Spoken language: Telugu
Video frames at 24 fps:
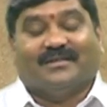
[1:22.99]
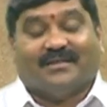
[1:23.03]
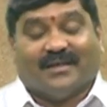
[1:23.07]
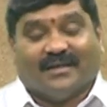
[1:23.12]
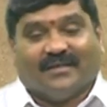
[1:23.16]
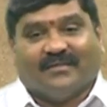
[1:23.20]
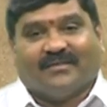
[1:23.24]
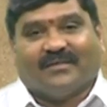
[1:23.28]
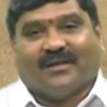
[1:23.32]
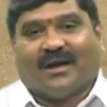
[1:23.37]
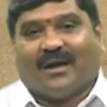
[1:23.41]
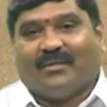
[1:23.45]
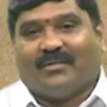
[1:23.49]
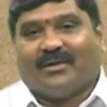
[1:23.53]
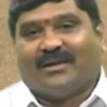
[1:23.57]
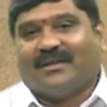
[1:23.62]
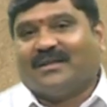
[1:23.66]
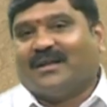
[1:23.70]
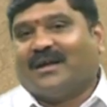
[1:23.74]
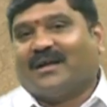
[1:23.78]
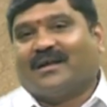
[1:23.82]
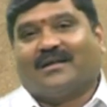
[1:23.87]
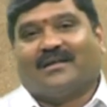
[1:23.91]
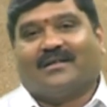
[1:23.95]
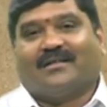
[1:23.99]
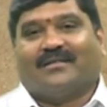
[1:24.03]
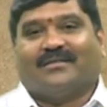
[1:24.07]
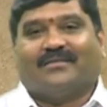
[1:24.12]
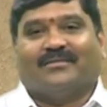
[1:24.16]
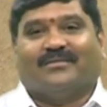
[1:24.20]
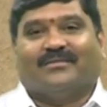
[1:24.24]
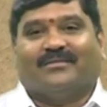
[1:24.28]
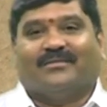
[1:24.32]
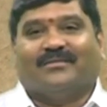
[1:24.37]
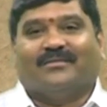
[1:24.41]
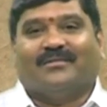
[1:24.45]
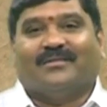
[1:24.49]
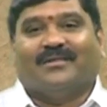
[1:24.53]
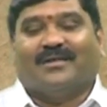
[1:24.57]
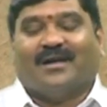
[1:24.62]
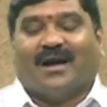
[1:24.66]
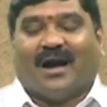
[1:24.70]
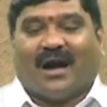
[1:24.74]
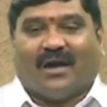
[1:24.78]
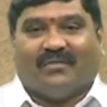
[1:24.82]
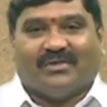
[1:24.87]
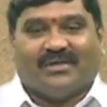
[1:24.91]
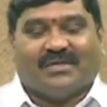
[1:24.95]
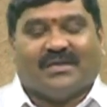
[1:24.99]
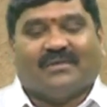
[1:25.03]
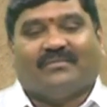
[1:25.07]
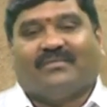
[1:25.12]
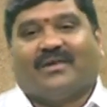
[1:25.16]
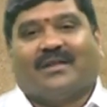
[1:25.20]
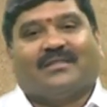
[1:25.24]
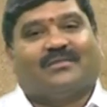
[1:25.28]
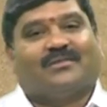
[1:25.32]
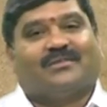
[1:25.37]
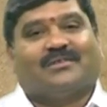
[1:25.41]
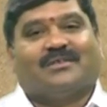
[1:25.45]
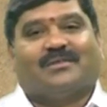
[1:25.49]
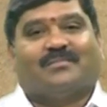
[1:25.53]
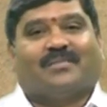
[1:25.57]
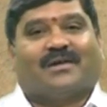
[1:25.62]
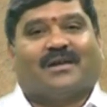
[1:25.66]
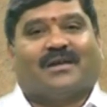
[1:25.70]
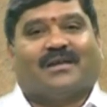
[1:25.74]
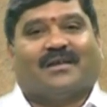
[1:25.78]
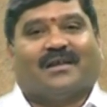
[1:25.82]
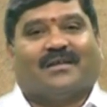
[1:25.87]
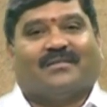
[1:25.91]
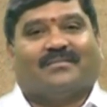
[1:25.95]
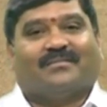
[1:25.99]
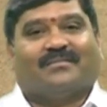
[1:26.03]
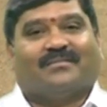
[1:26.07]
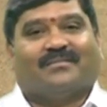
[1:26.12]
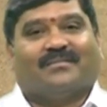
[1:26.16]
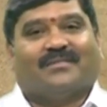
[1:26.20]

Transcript: తెలుసు కాబట్టి నాకు ఆ విషయం వాళ్ళతో చెప్పగలిగాను